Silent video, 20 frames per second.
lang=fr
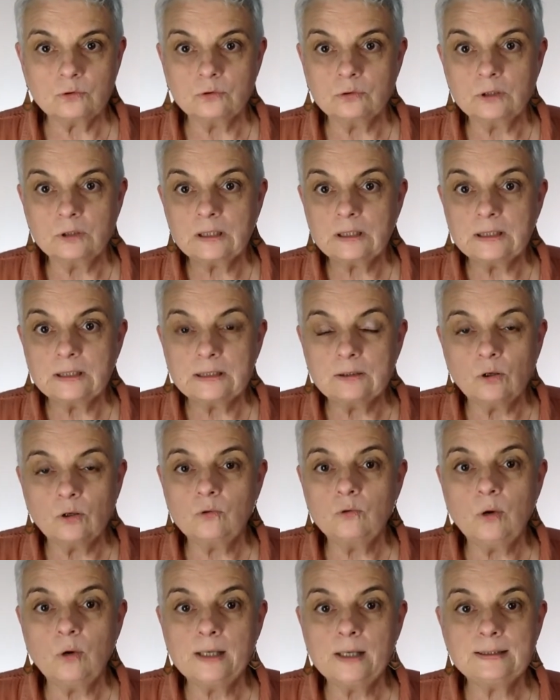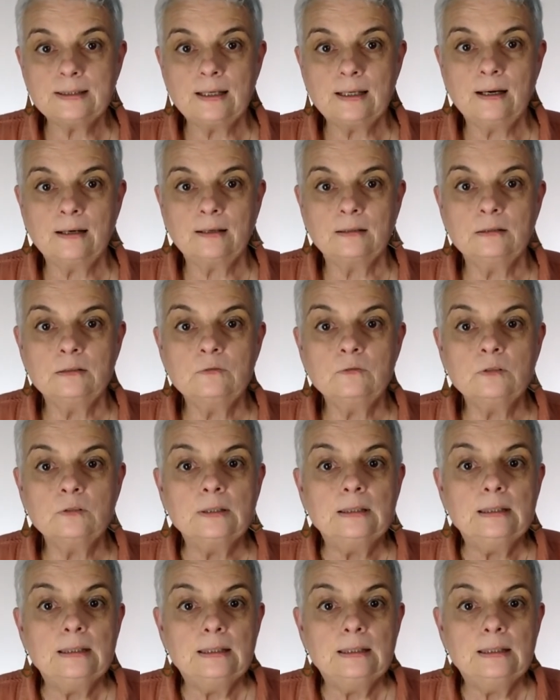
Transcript: qu'une crise d'angoisse arrive.